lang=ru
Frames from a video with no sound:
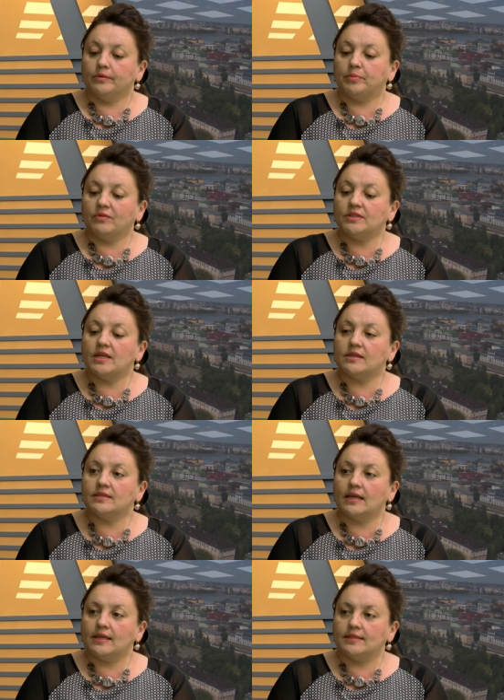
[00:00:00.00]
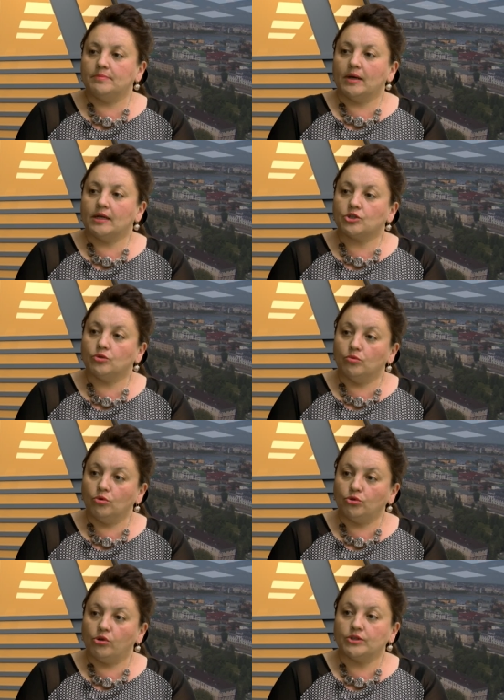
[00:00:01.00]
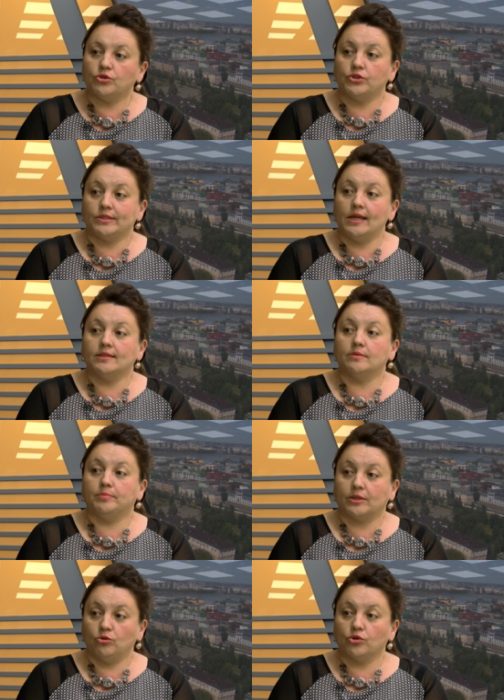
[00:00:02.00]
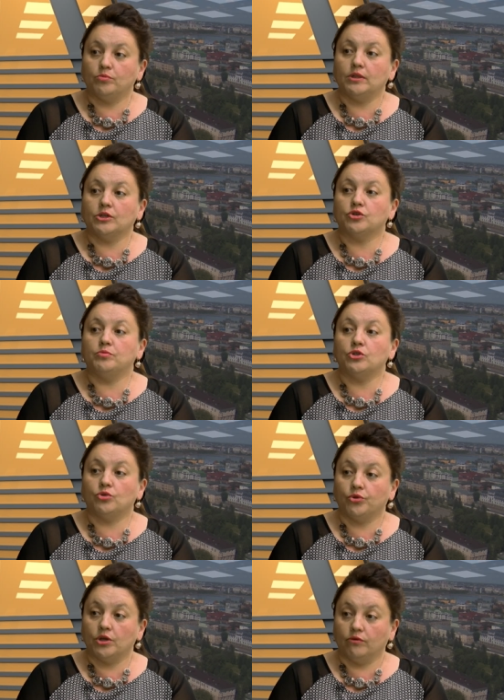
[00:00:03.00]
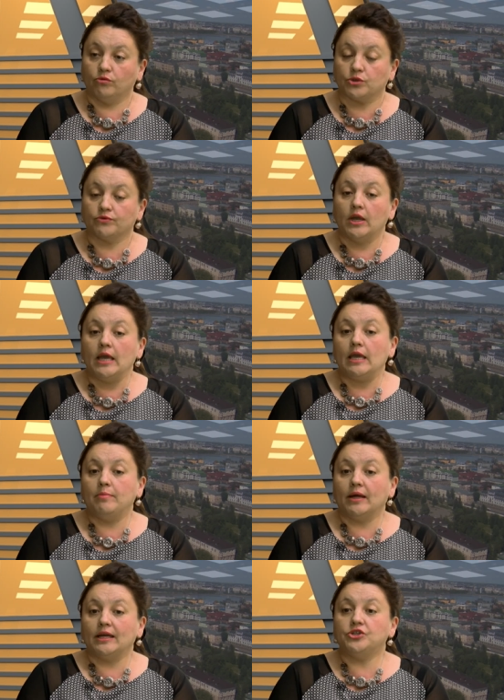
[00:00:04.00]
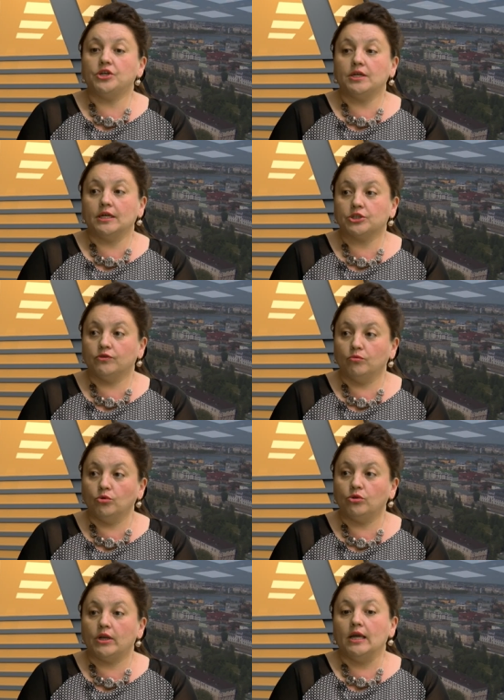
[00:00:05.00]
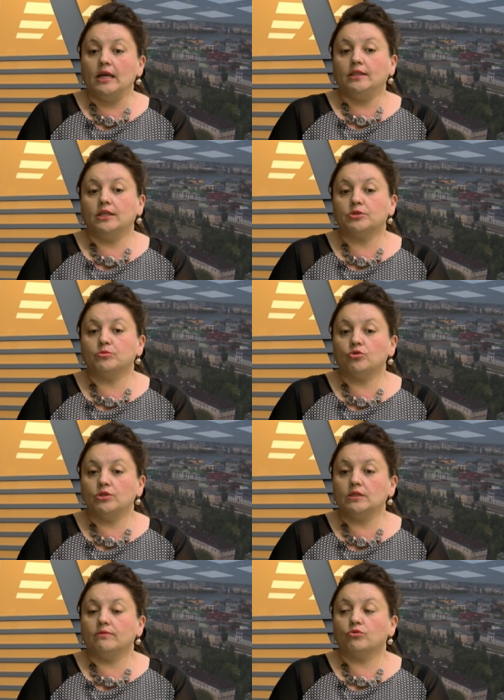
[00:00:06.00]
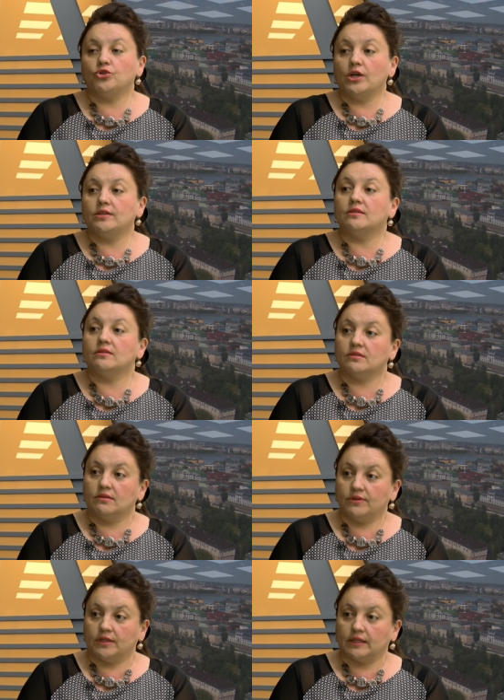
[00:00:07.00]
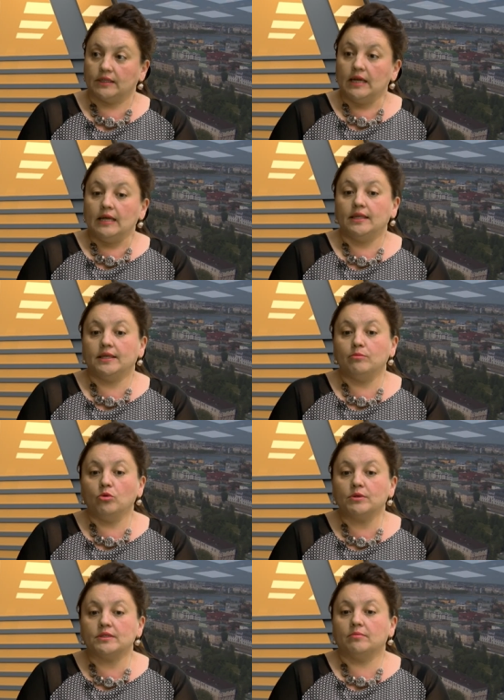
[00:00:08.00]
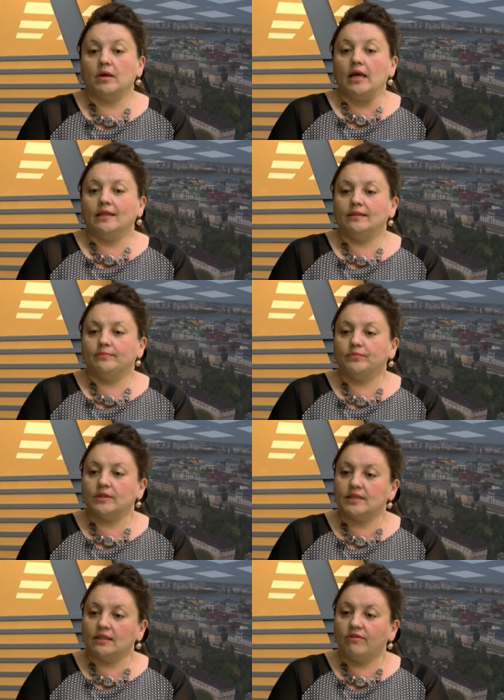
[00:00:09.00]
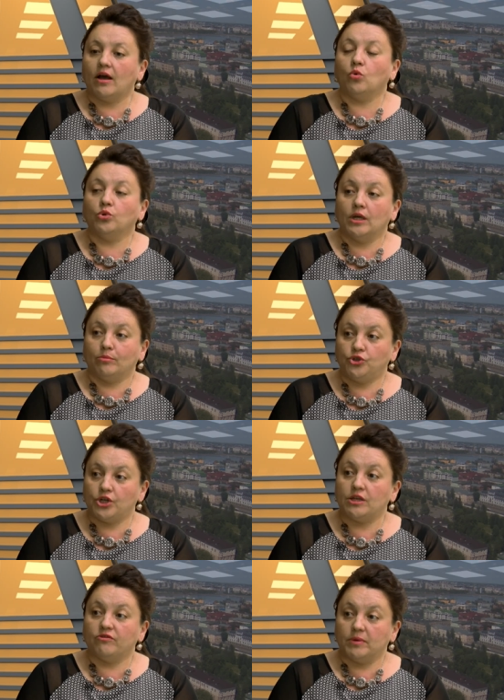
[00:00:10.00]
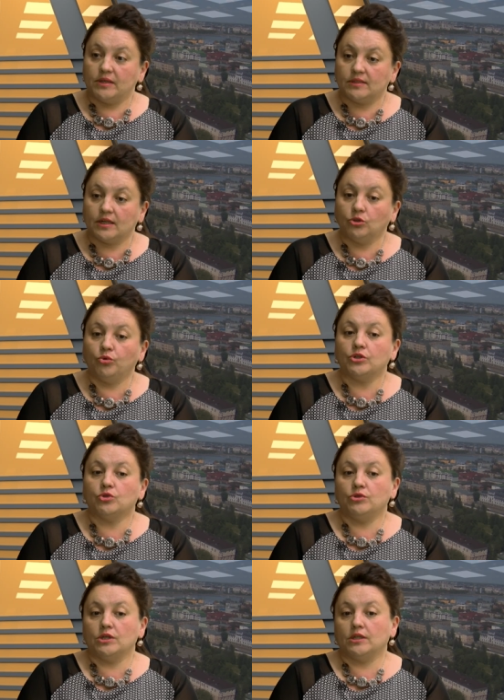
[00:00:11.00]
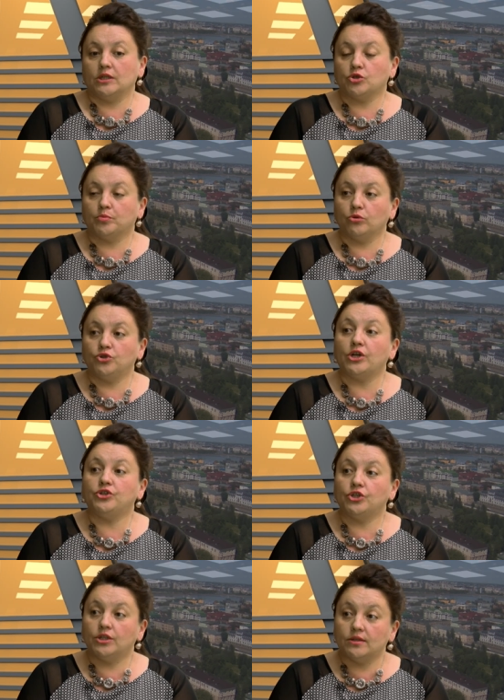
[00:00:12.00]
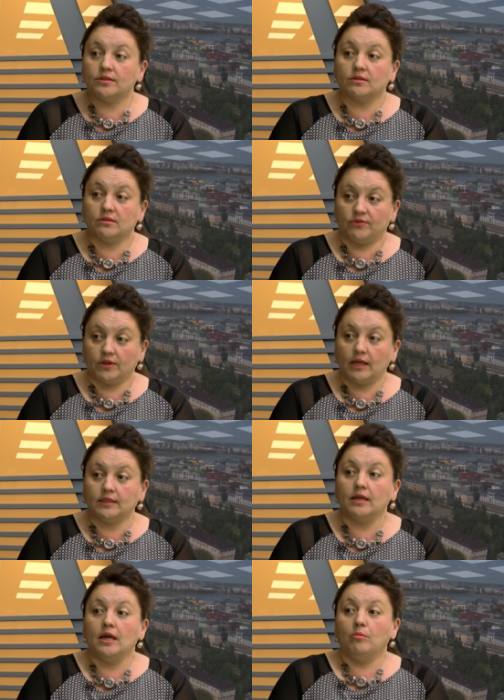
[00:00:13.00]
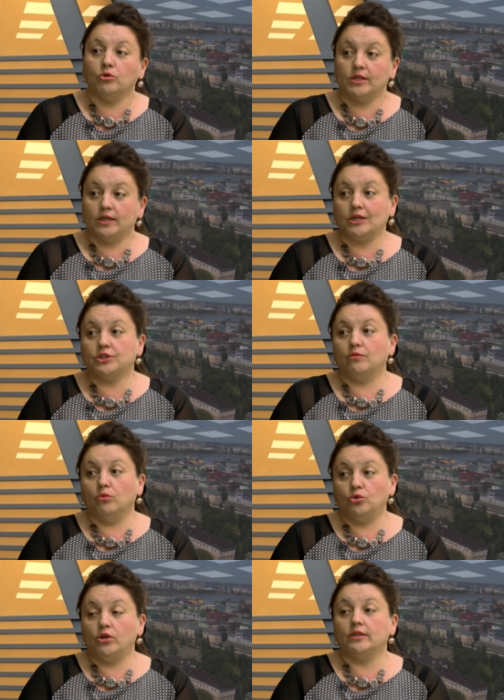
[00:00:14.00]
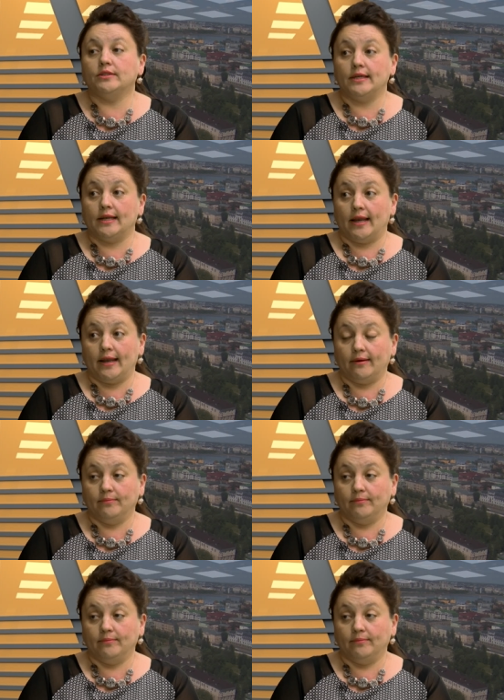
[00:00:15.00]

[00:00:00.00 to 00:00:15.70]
Проведение занятий по каждому модулю осуществляется партнерами нашими из других вузов. И по окончании каждого модуля нашим студентам вручается сертификат. Таким образом, за два года обучения в магистратуре студенты наши получают четыре сертификата после каждого модуля делель